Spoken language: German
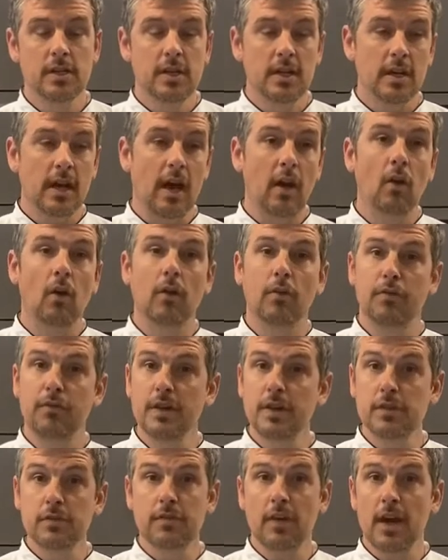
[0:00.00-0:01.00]
Auch
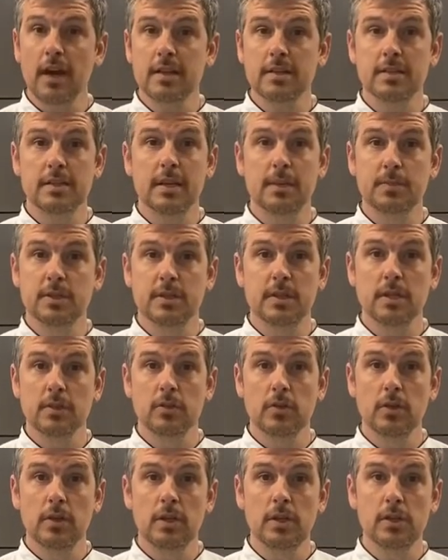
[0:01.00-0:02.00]
Fischfars gibt es
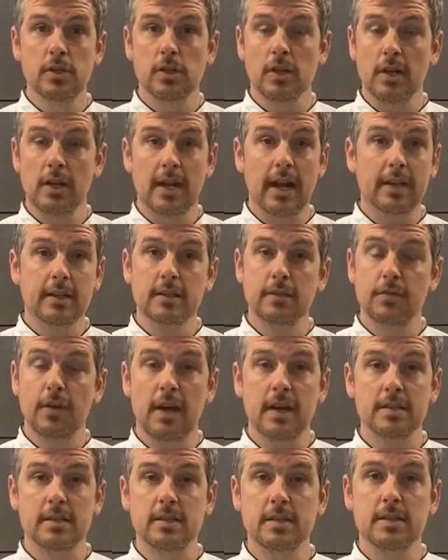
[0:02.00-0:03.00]
natürlich,
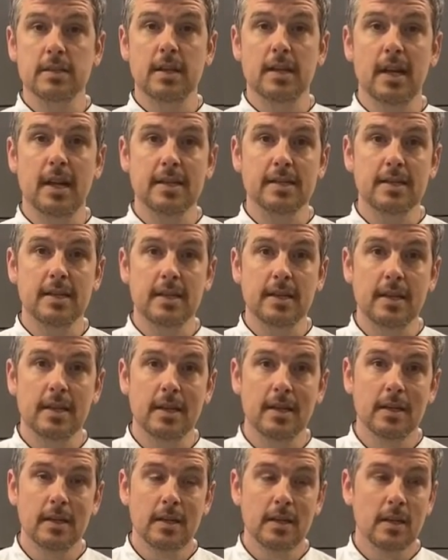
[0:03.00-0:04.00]
Lachsfars ist ein
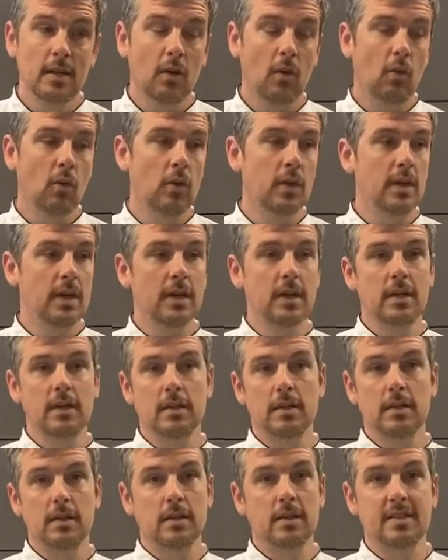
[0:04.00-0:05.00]
Klassiker
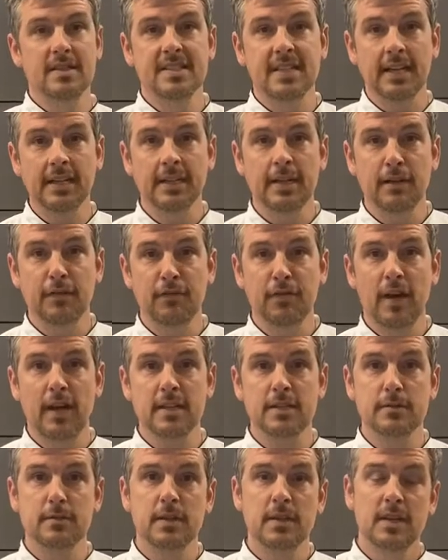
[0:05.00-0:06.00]
oder äh,
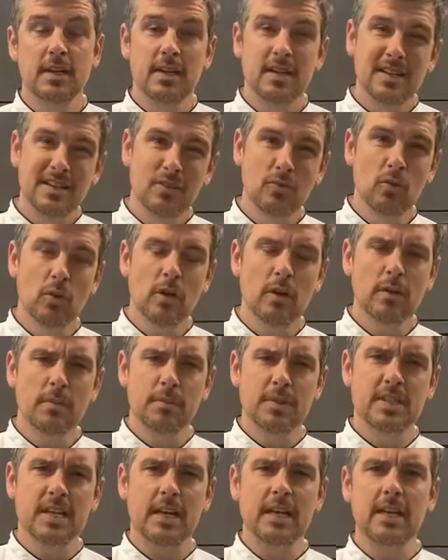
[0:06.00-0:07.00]
Zanderfars. Nur
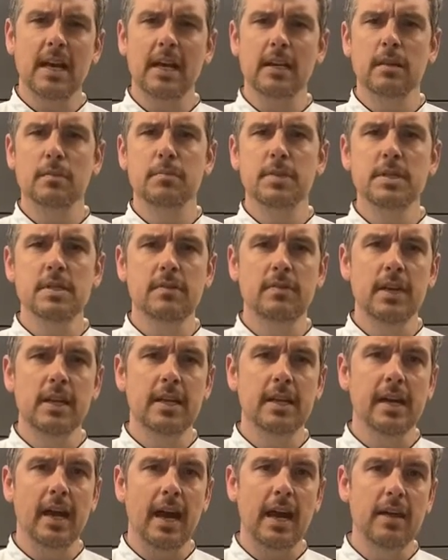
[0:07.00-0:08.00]
Zander hat ein bisschen
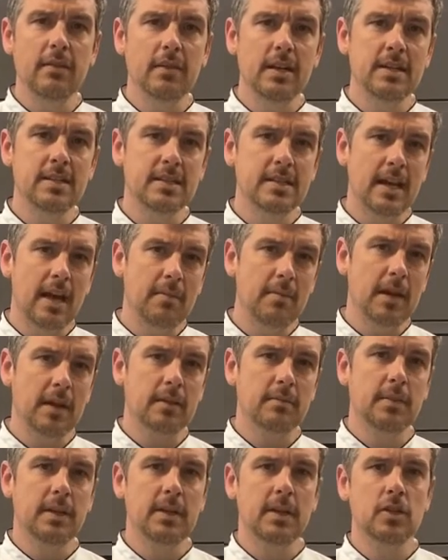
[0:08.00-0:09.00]
weniger Eiweiß, da macht
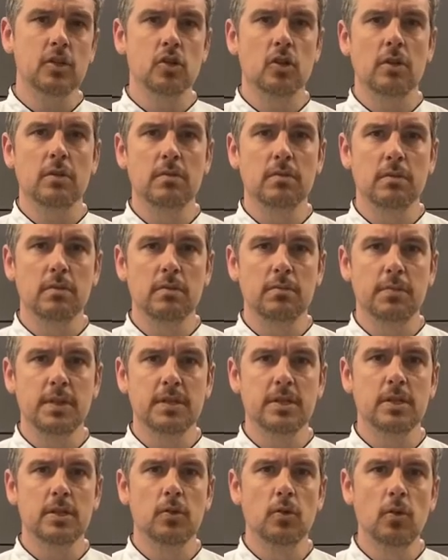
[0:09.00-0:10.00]
man dann schon ein
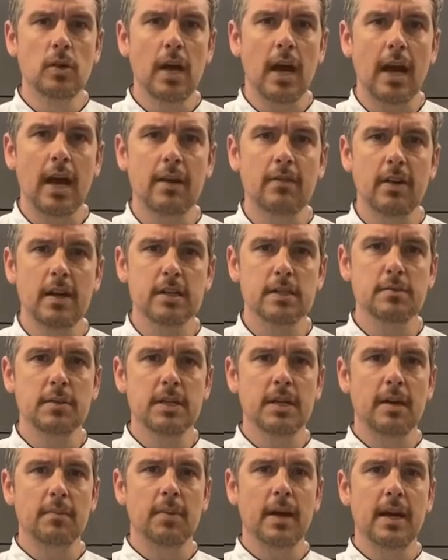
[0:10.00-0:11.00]
bisschen Hühnereiweiß mit
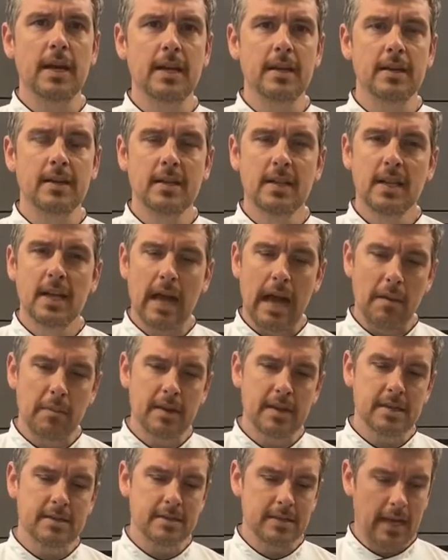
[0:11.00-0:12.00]
dabei. Aber
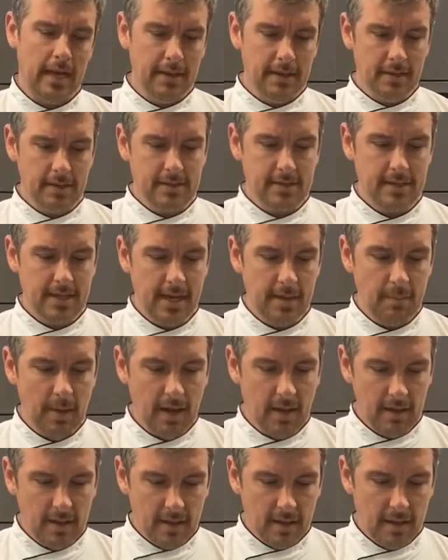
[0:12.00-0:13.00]
das ist ein anderes
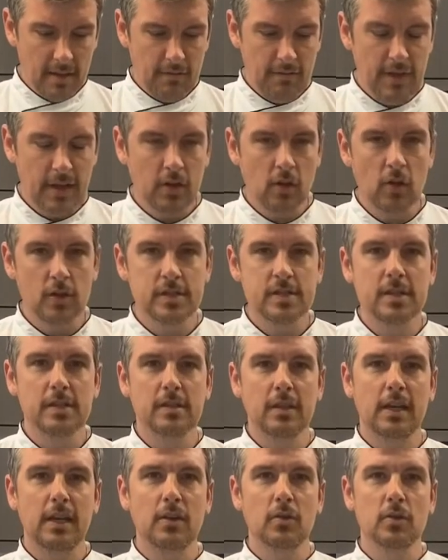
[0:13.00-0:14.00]
Thema. Wir
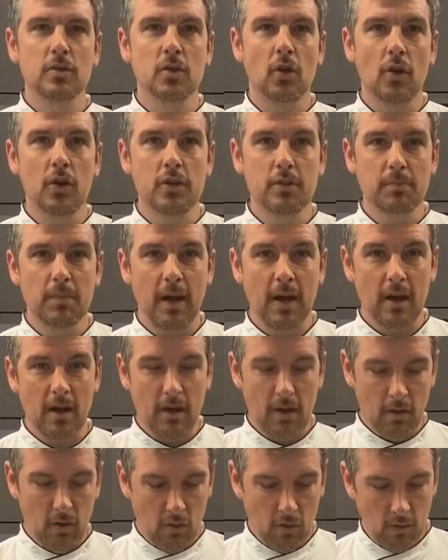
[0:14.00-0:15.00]
konzentrieren uns heute mal
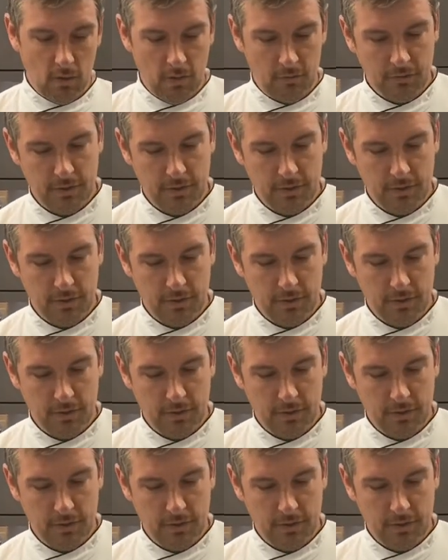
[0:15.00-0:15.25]
auf die